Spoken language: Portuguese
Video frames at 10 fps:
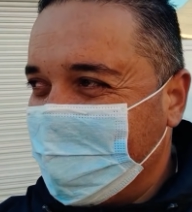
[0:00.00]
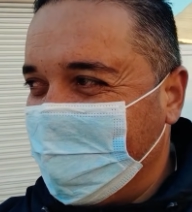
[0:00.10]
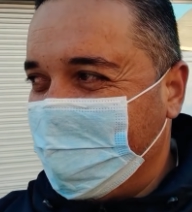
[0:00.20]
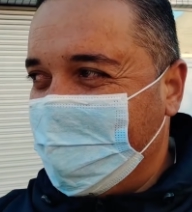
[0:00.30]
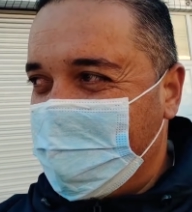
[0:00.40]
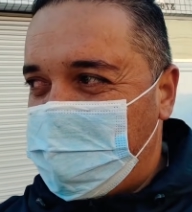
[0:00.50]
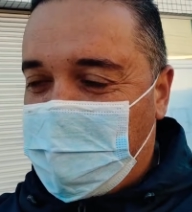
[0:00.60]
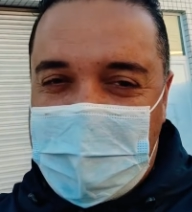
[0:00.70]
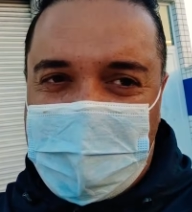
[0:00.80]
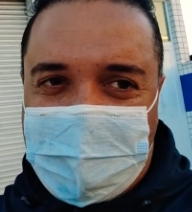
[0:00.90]
E
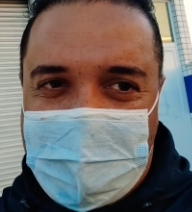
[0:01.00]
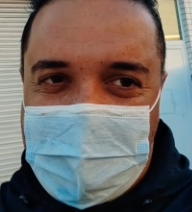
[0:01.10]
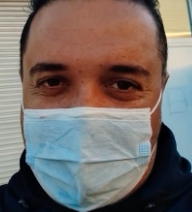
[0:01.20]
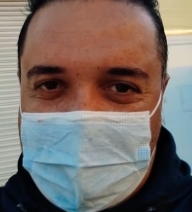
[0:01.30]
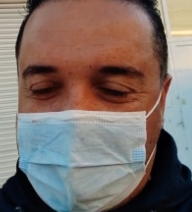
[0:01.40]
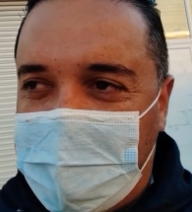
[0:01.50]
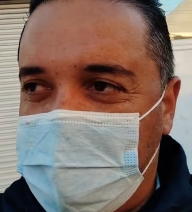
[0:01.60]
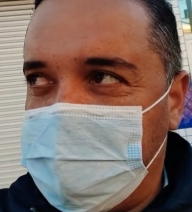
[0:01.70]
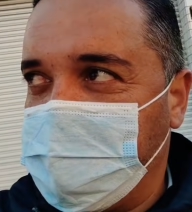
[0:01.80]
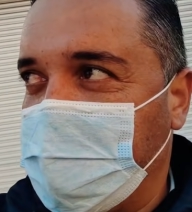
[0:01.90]
pra eles verem né, o que
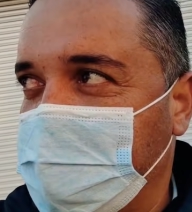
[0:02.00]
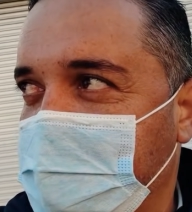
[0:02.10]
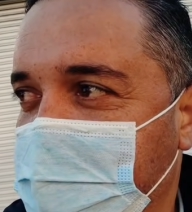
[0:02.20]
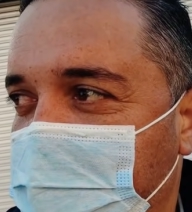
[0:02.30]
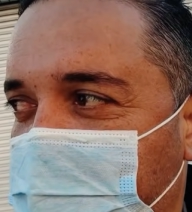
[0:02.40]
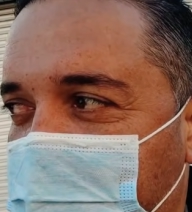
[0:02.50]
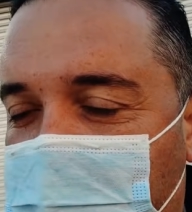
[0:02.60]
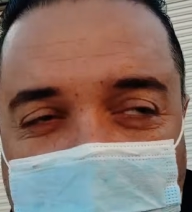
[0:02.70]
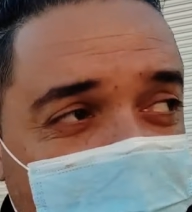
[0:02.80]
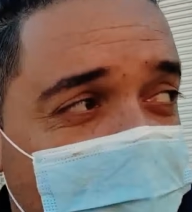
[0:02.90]
tem. E aí eu
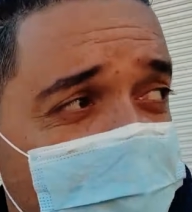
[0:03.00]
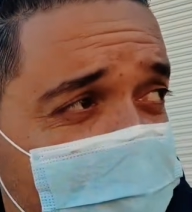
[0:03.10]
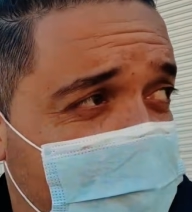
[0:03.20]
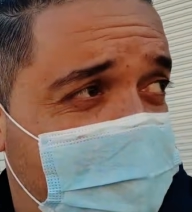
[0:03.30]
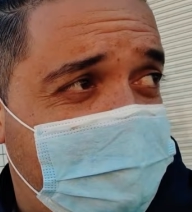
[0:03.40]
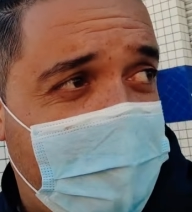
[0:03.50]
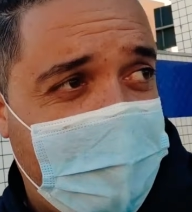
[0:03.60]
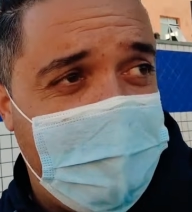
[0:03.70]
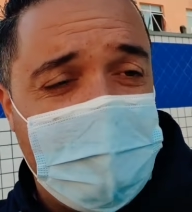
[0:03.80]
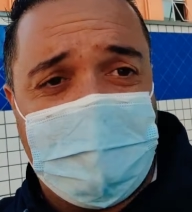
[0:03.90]
falo, bom dia, com licença,
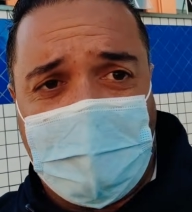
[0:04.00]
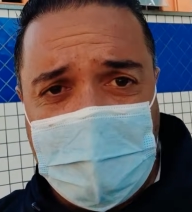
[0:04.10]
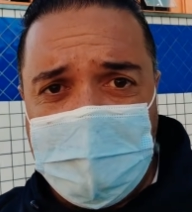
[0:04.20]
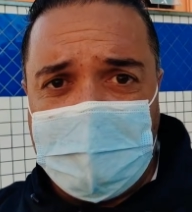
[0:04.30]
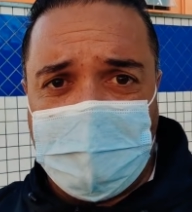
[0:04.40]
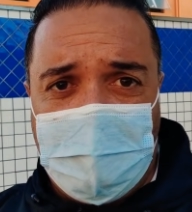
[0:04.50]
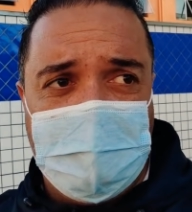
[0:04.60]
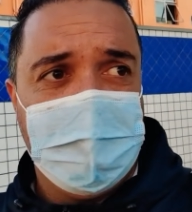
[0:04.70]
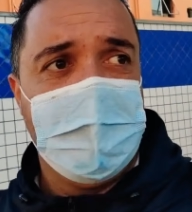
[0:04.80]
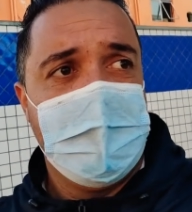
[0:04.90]
balamento, seu calibre, bala de
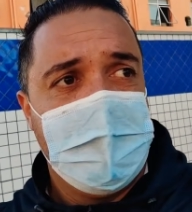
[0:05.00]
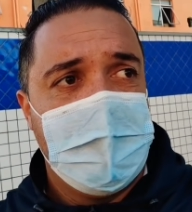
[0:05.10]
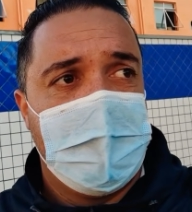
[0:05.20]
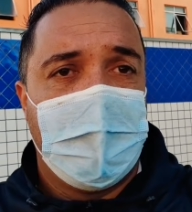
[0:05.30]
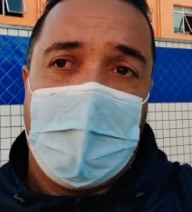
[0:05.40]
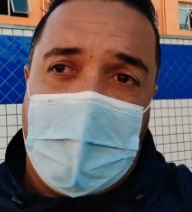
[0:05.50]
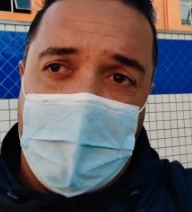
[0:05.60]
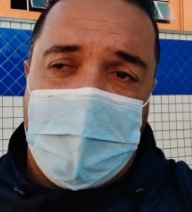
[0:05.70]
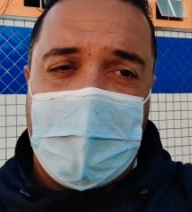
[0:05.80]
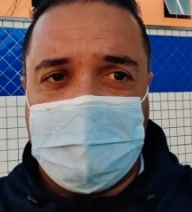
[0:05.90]
goma.
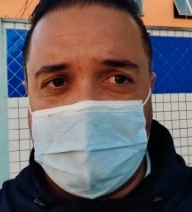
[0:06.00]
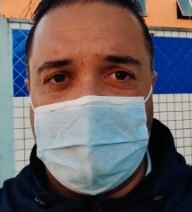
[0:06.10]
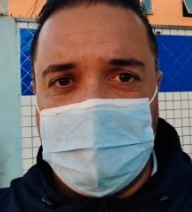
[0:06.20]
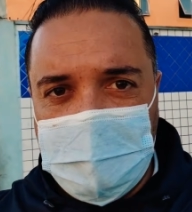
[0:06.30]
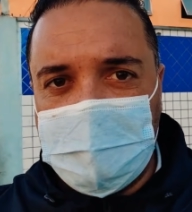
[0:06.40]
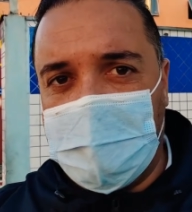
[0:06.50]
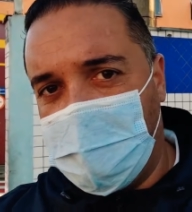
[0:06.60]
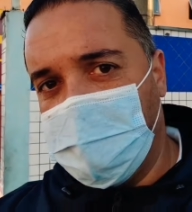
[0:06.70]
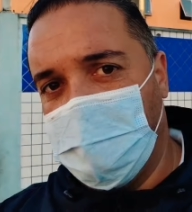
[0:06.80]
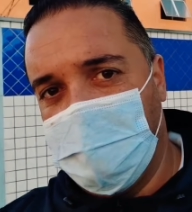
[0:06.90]
Aí fala assim,
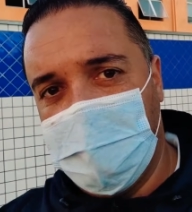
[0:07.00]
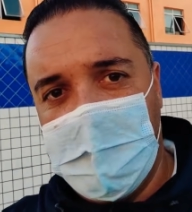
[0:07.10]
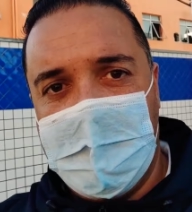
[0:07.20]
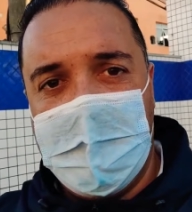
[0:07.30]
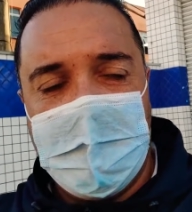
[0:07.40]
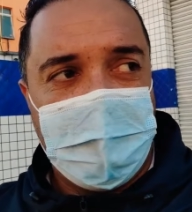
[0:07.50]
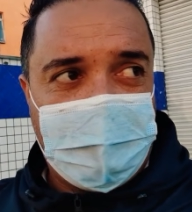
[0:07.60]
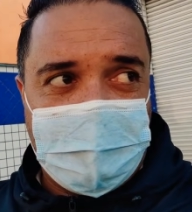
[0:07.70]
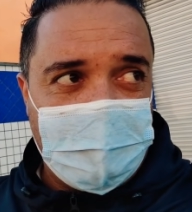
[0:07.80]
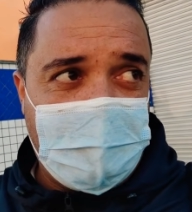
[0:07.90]
não.
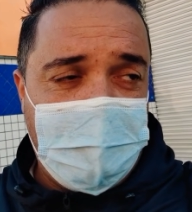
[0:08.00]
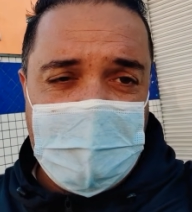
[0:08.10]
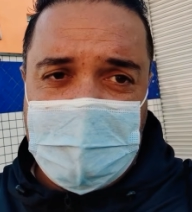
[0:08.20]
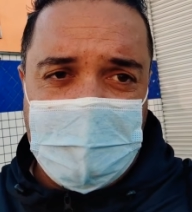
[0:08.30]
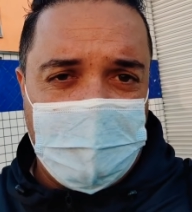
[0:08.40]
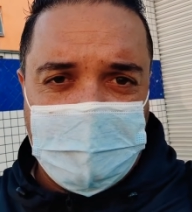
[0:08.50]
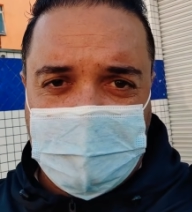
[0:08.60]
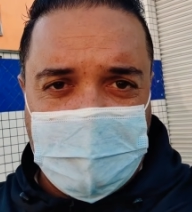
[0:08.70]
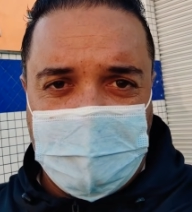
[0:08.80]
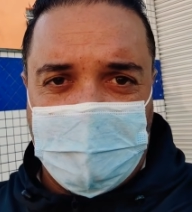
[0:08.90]
Dependendo ou
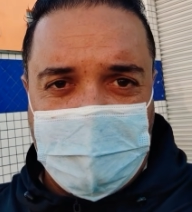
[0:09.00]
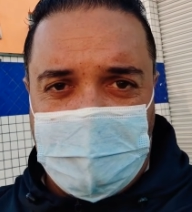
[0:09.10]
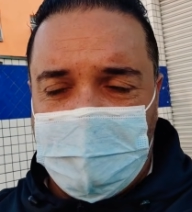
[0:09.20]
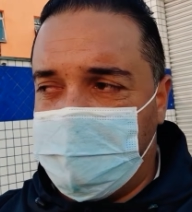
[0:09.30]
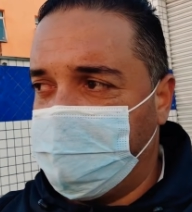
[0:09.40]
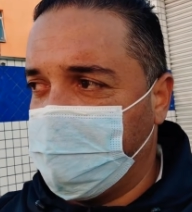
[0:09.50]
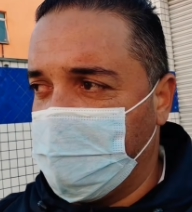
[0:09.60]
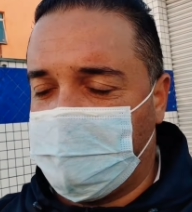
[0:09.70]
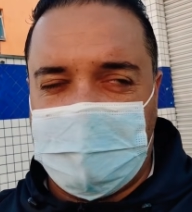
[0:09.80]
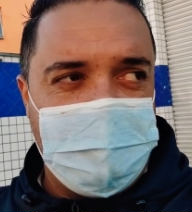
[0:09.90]
sim ou não,
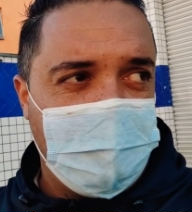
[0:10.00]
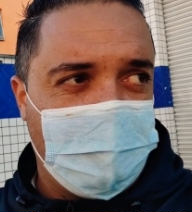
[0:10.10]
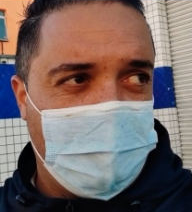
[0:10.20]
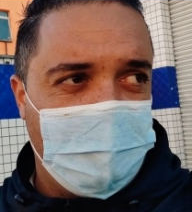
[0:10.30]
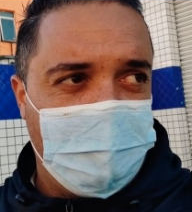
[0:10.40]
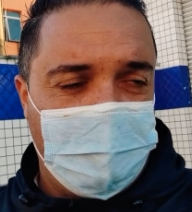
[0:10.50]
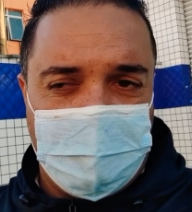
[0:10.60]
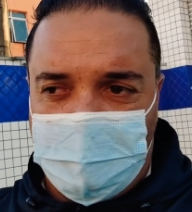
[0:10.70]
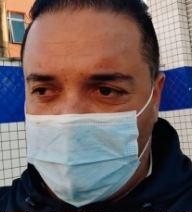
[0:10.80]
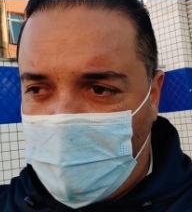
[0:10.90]
eu sempre dou no.